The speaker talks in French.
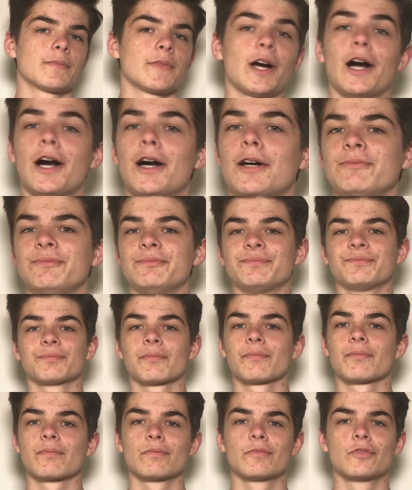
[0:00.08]
Ah,
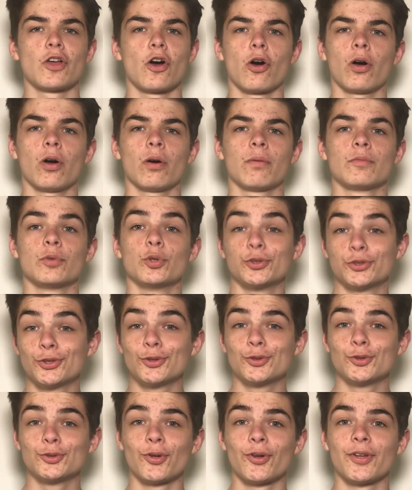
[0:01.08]
Thor, le
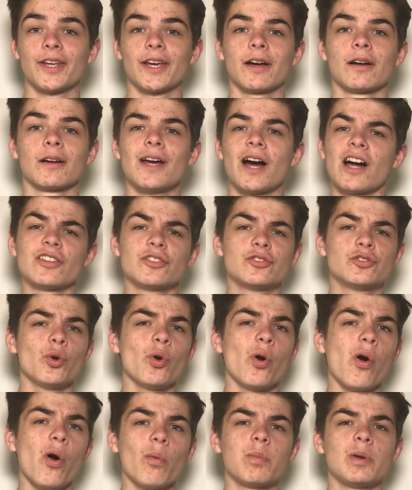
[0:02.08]
dieu du tonnerre, un
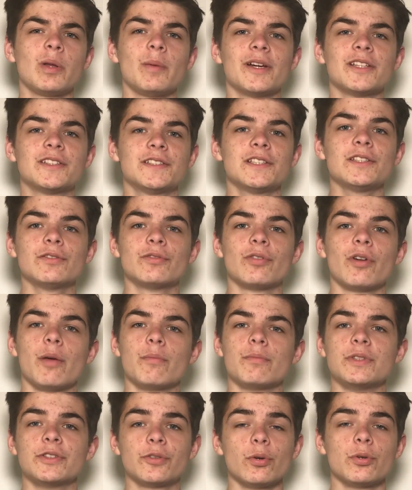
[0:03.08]
dieu emblématique de
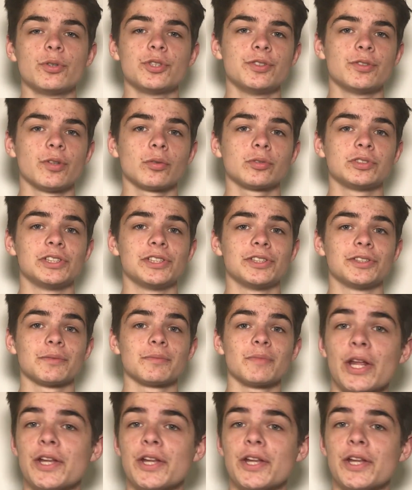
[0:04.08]
la mythologie nordique.